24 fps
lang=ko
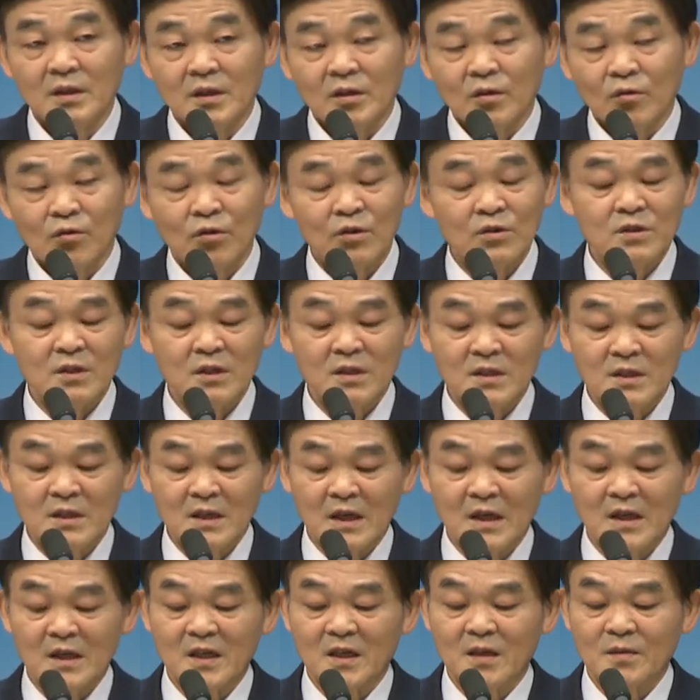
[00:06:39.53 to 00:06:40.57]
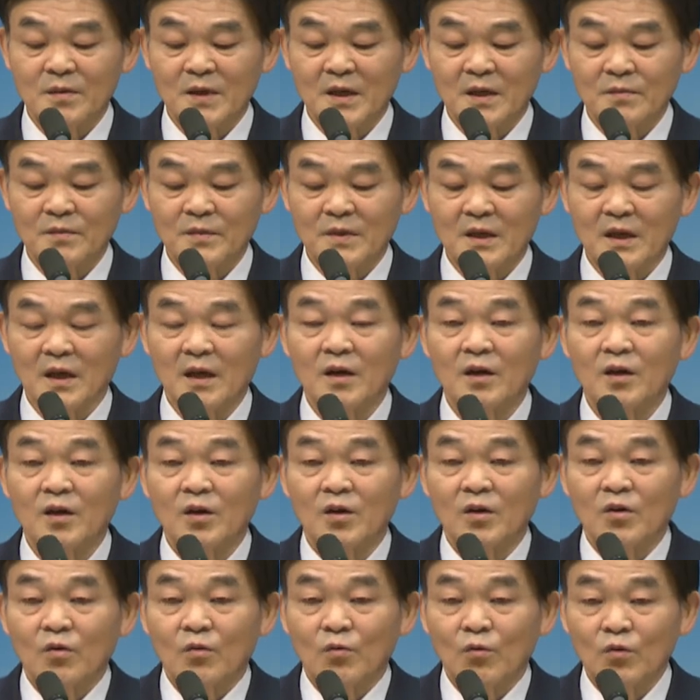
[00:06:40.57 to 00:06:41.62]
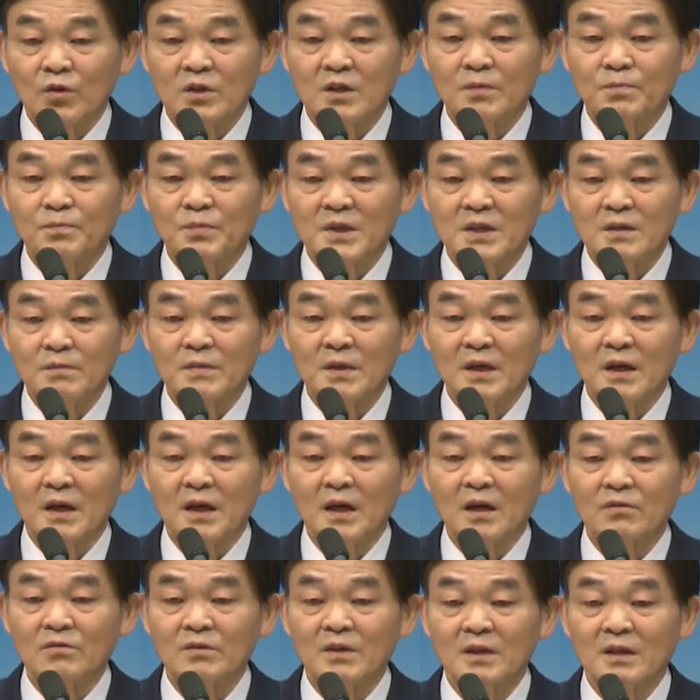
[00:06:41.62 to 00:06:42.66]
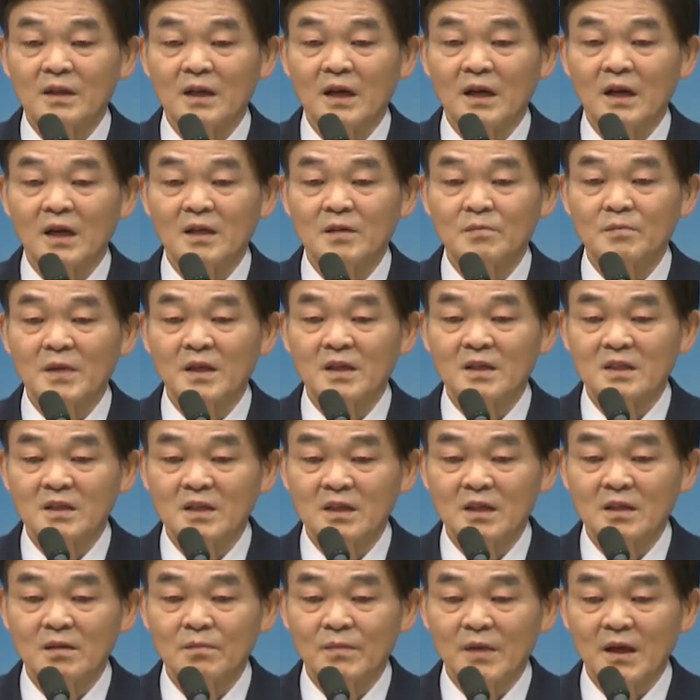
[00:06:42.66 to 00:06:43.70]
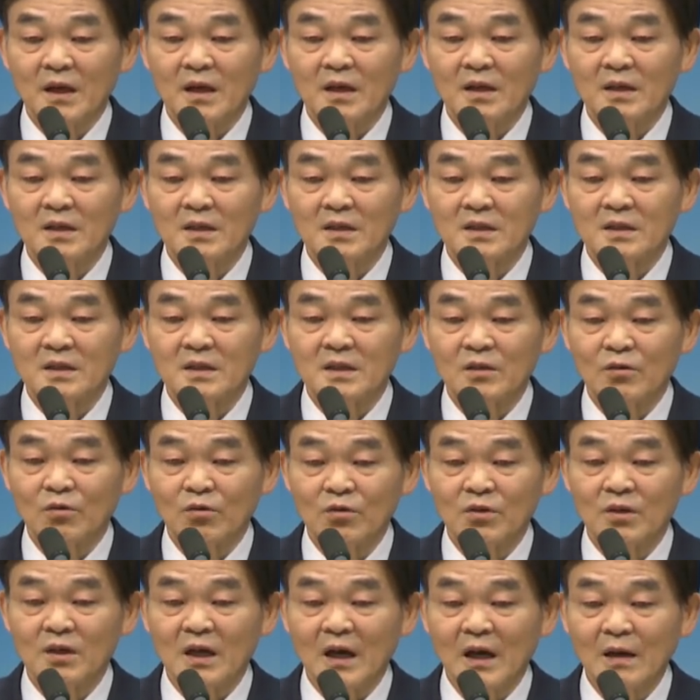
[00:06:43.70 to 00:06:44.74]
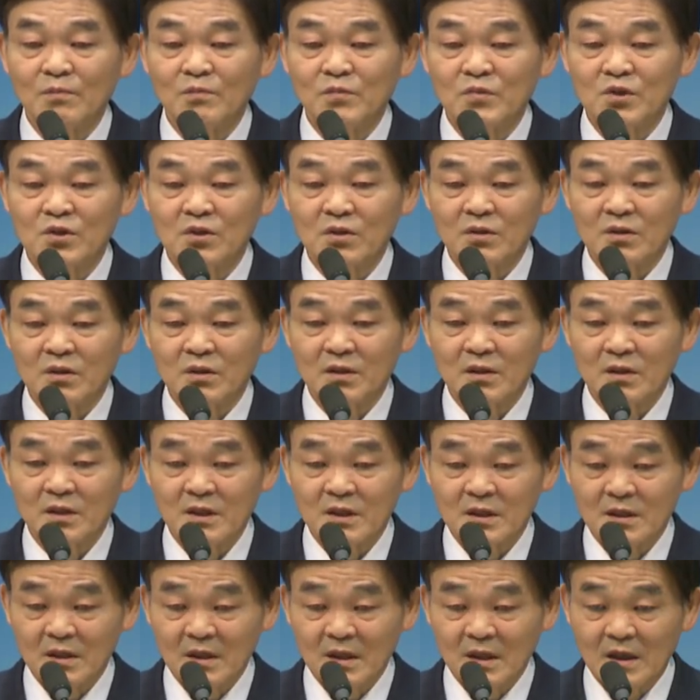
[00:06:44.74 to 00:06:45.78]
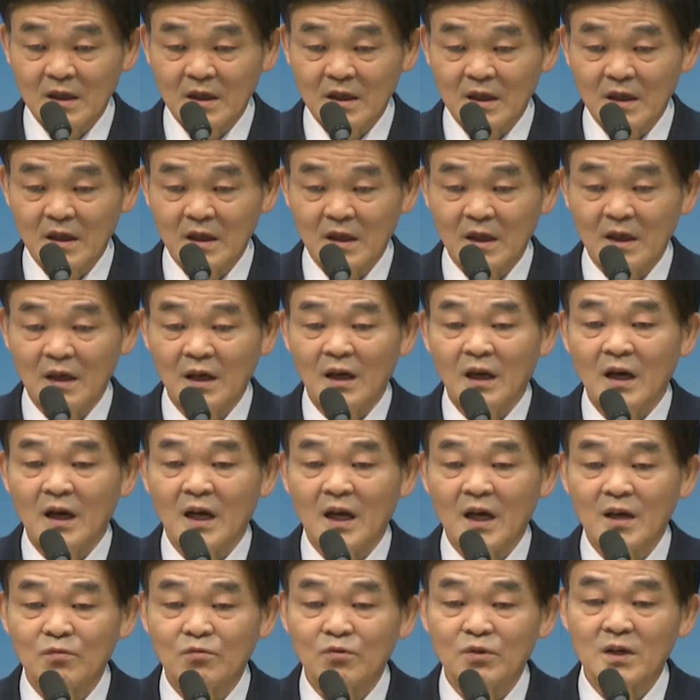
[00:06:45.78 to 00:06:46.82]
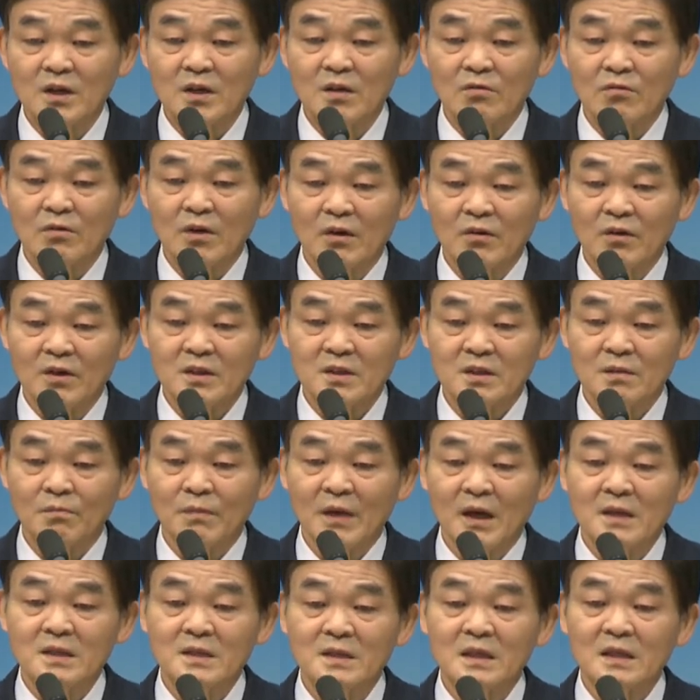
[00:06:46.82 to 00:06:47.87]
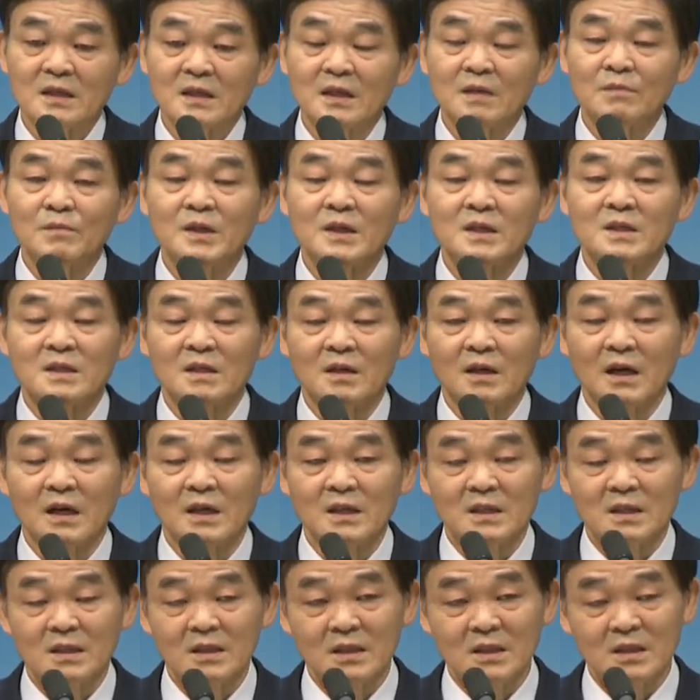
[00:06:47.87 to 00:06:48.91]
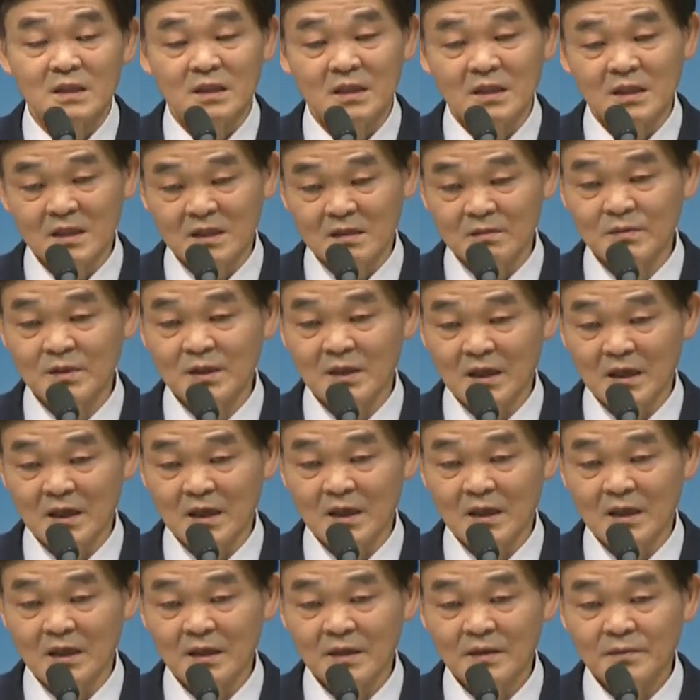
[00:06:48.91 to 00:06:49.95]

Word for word: 고서 2장 이렇게 말합니다. 오직 비밀한 가운데 있는 하나님의 지혜를 말하는 것이니 곧 감추었던 것인데 하나님 우리 영광을 위해서 만세전에 미리 정하신 것입니다.